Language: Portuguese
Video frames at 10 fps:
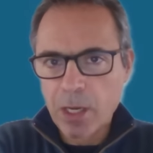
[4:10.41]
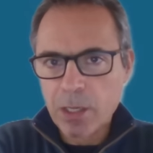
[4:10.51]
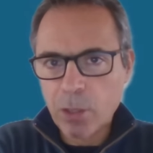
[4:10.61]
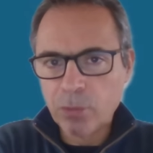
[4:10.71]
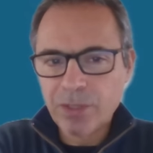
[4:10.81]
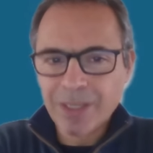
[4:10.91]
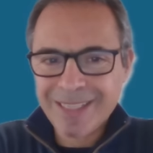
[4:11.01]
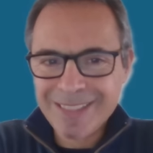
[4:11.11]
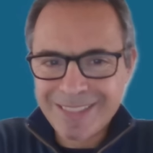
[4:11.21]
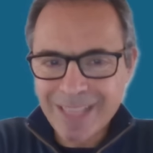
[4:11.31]
não ter
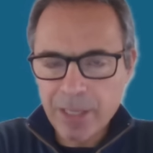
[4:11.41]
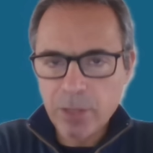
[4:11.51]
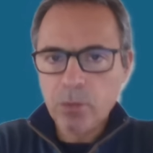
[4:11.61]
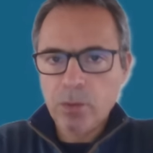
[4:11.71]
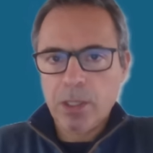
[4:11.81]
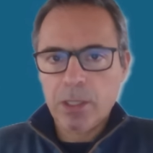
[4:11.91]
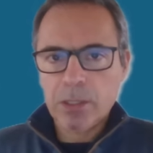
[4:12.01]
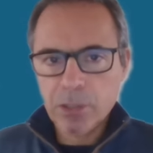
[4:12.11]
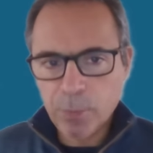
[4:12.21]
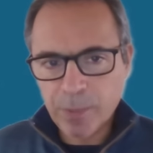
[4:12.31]
receio
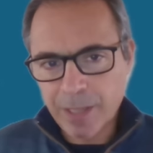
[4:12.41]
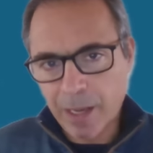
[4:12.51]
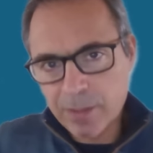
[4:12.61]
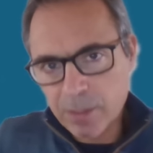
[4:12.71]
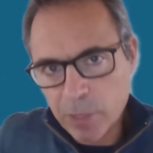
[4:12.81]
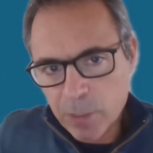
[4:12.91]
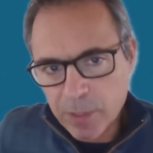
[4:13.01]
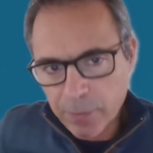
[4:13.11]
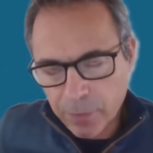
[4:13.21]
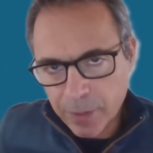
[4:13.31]
de expressar essa mesma
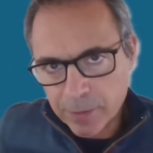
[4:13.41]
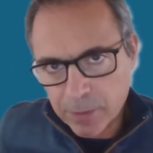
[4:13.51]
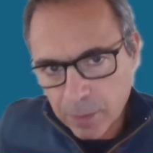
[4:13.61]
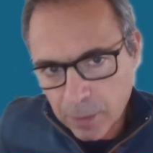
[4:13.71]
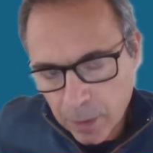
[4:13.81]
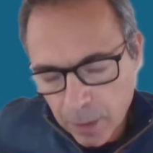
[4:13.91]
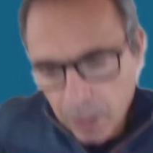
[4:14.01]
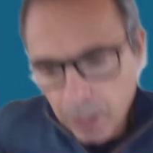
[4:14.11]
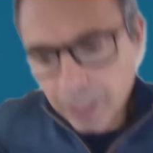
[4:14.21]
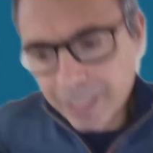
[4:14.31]
diferença,
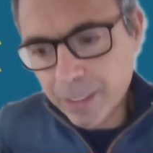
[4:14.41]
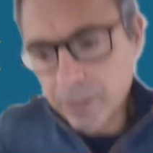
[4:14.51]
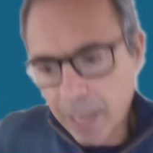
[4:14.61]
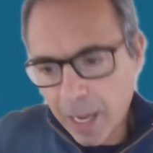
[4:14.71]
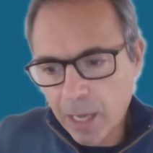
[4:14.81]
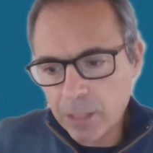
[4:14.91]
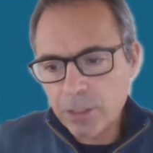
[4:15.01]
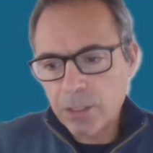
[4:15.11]
que aliás